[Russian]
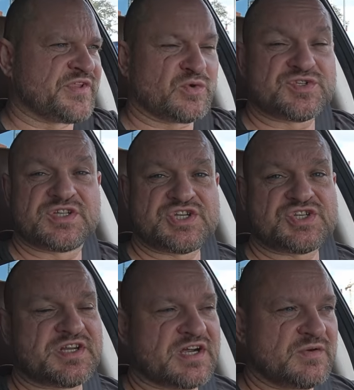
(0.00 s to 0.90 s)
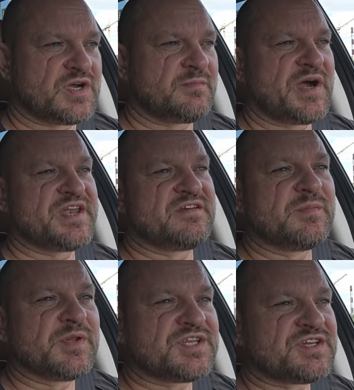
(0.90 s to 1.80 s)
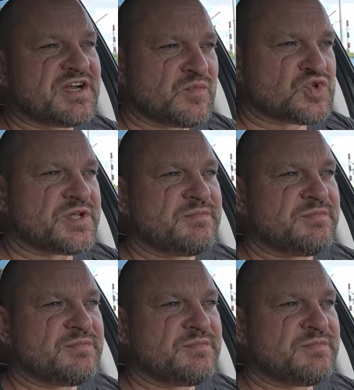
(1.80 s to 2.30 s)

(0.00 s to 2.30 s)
Так вот, задача страховой компании – выплатить как можно